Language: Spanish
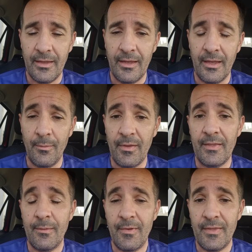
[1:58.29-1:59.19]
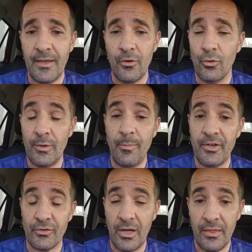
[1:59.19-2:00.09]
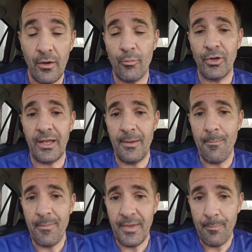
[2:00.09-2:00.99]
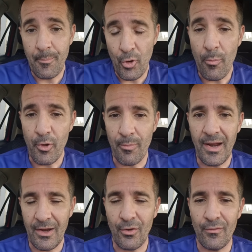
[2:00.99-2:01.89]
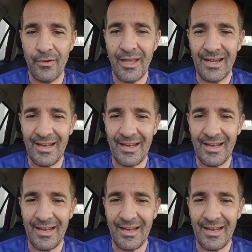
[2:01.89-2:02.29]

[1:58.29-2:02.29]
eh, evidentemente no es personalizado porque es mi propio plan que os voy a